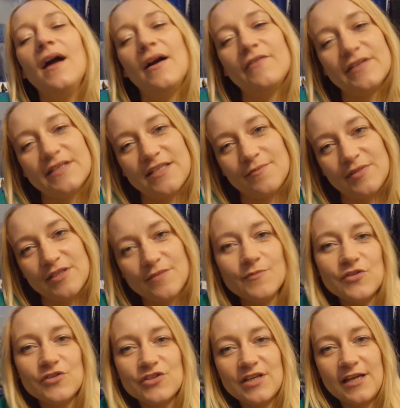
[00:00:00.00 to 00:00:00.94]
a właśnie
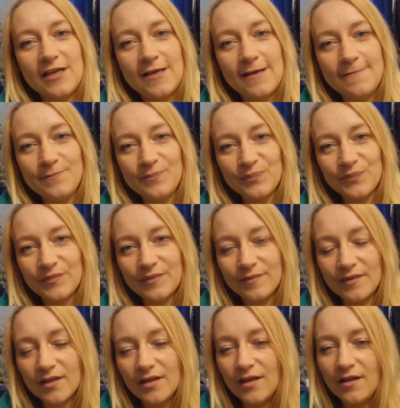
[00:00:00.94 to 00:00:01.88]
być może,
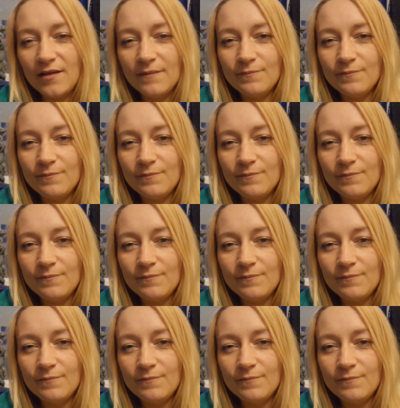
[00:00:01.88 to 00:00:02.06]
mm,